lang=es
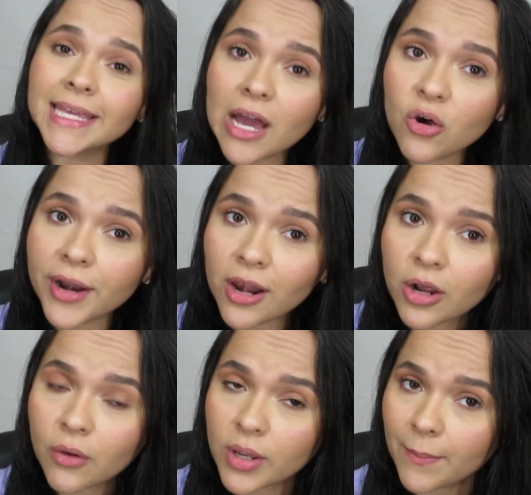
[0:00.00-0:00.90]
Y ahora lo
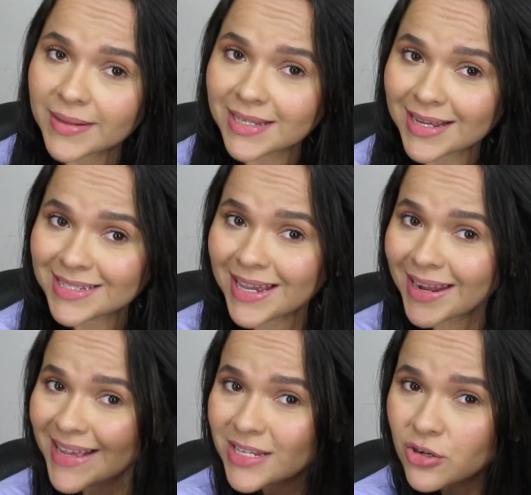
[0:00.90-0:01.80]
que voy a pasar a hacer
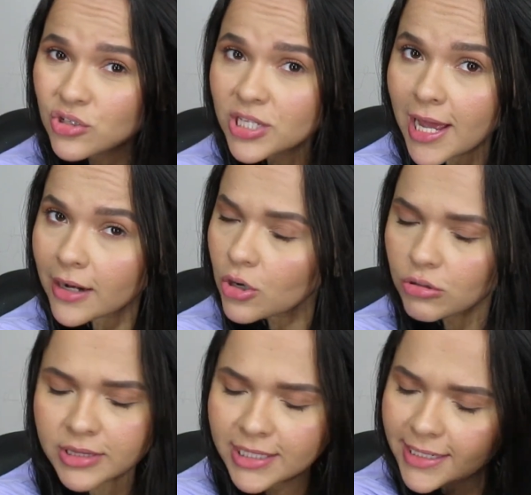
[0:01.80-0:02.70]
es
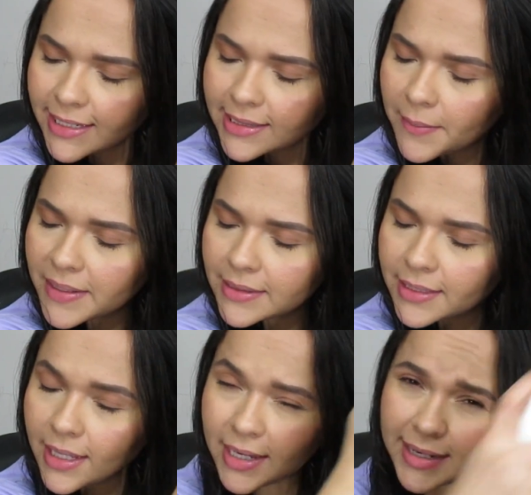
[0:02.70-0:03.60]
rociarlo
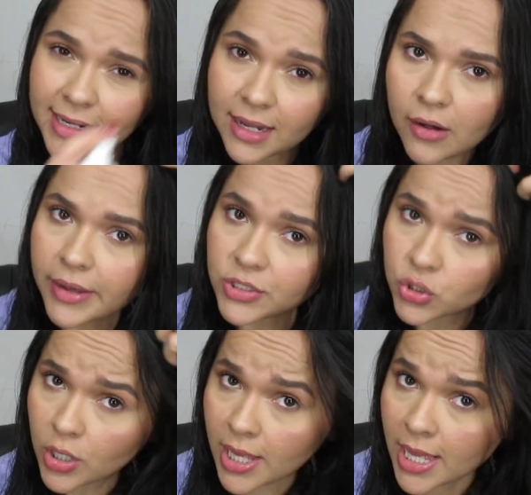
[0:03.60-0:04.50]
directamente en el
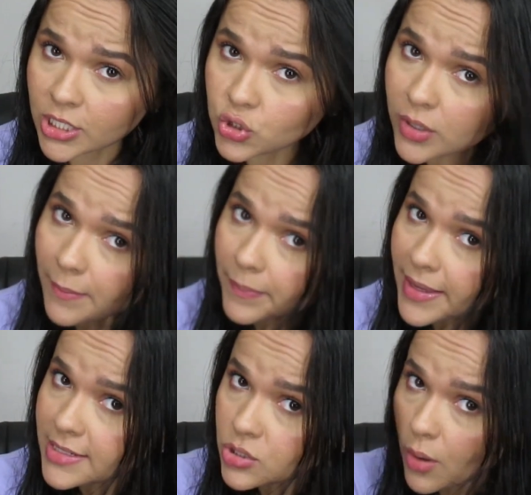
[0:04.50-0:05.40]
cabello. Yo
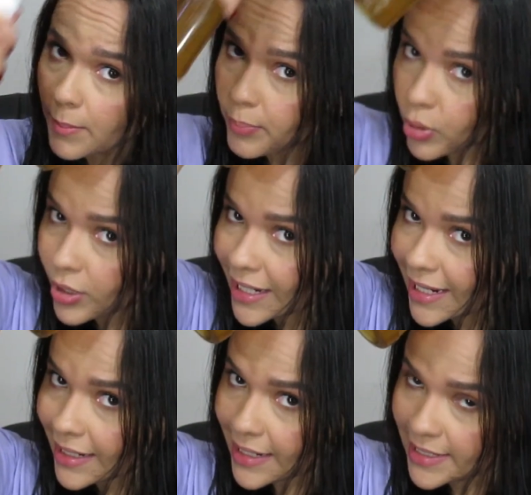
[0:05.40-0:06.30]
empiezo por
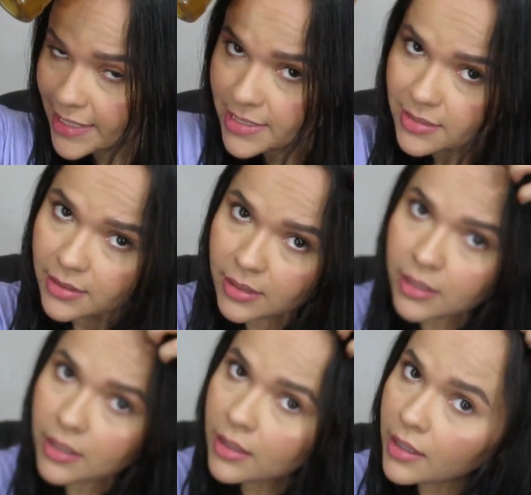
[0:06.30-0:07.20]
la raíz,
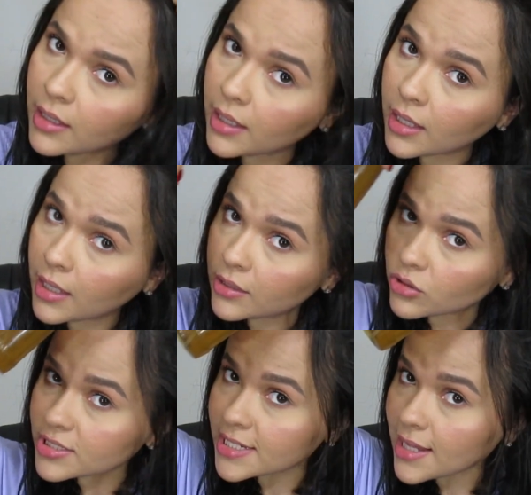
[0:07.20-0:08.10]

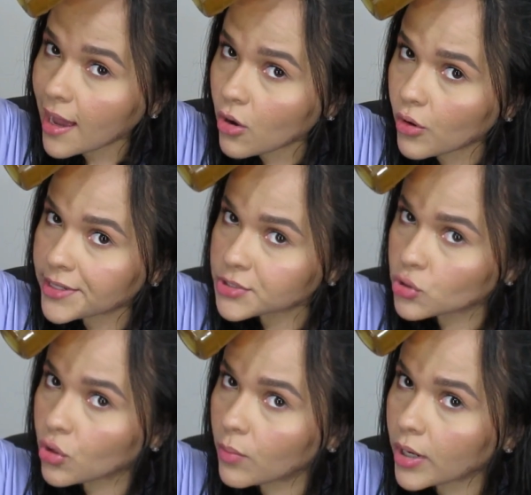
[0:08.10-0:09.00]
entonces hago
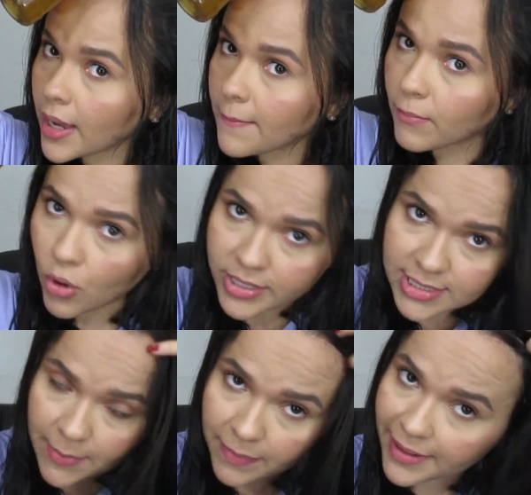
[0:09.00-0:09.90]
esto, como que voy
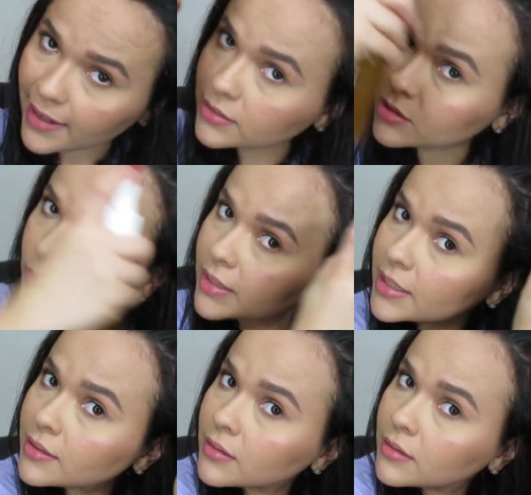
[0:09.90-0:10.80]
separando,
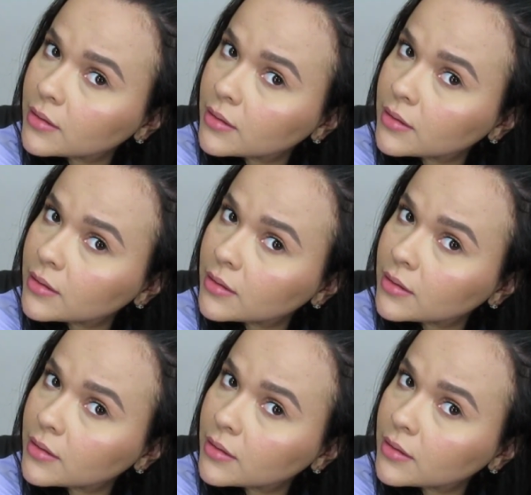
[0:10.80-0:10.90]
miren,